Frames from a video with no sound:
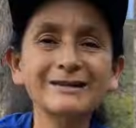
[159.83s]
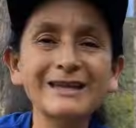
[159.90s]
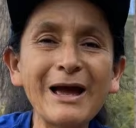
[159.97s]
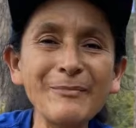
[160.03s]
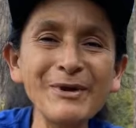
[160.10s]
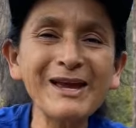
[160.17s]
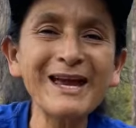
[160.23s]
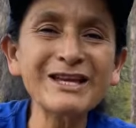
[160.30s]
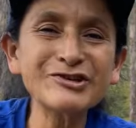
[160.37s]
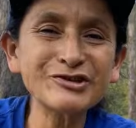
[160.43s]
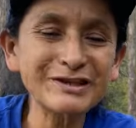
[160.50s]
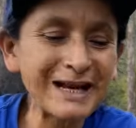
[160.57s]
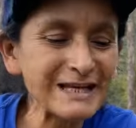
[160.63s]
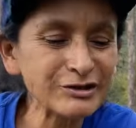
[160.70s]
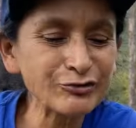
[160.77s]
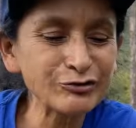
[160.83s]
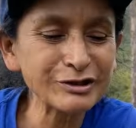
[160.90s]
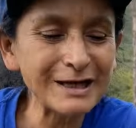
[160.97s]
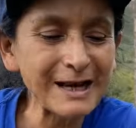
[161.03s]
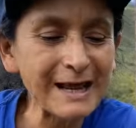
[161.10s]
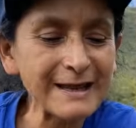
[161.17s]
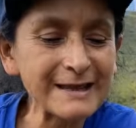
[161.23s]
También he hecho tres
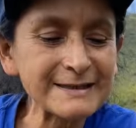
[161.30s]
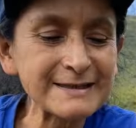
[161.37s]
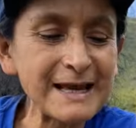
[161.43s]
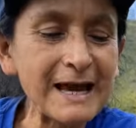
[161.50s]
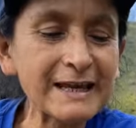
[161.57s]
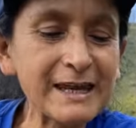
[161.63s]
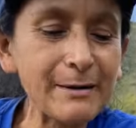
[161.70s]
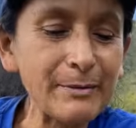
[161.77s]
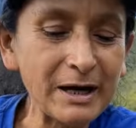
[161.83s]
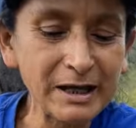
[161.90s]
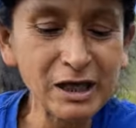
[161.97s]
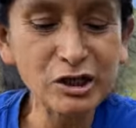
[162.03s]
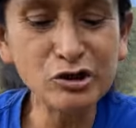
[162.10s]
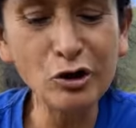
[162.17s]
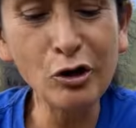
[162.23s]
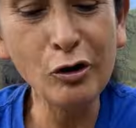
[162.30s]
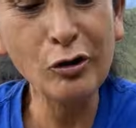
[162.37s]
cucharadas de ají amarillo